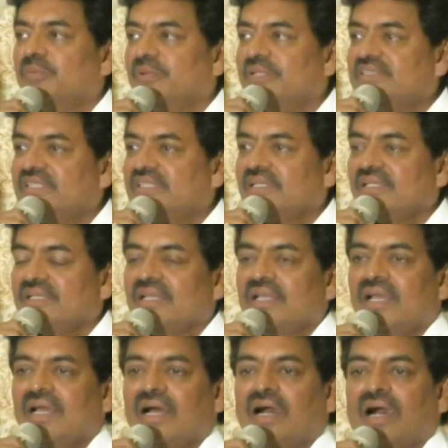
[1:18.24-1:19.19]
మమ్మల్ని పిలిచి
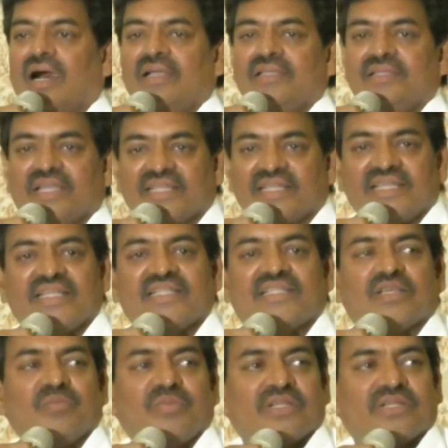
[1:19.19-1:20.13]

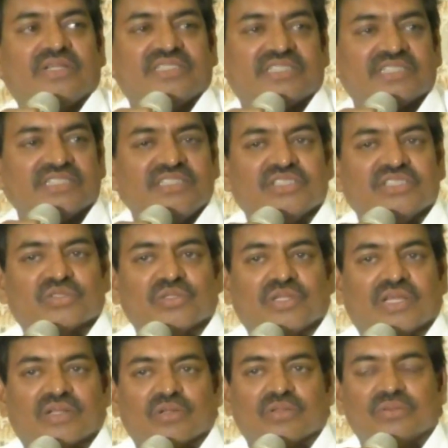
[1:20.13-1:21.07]
ఏదైతే మీరు డిసిషన్
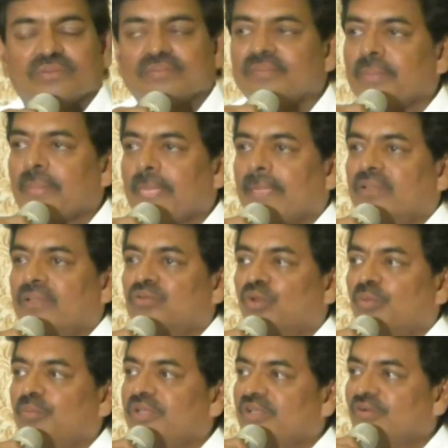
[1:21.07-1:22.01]
తీసుకున్నారో
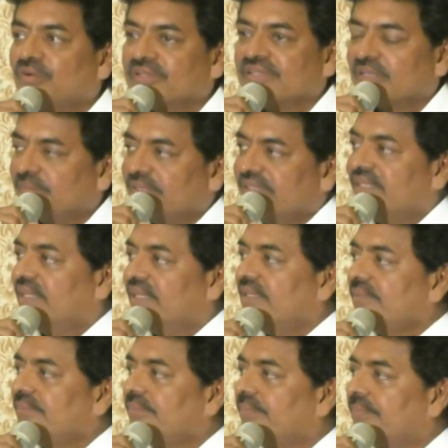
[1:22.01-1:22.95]
తొమ్మిది వందల మందిని